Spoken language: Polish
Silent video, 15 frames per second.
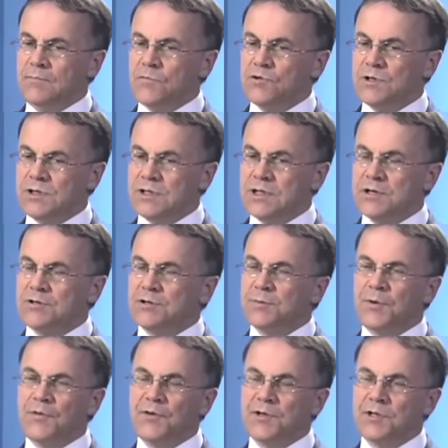uzyskać
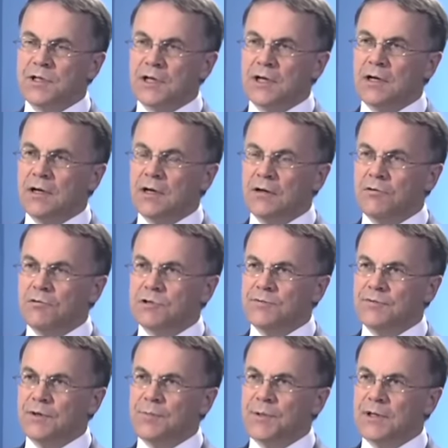odpowiedzi na kilka
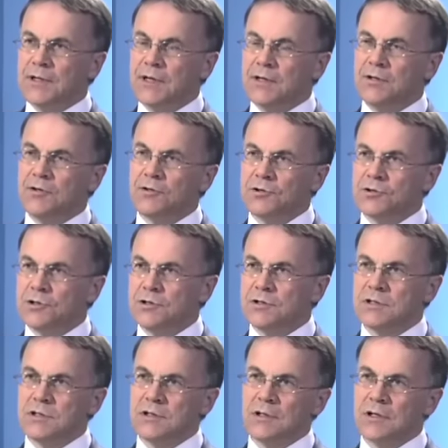kluczowych pytań
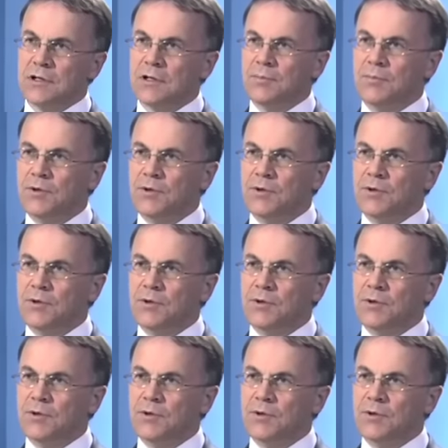dotyczących y,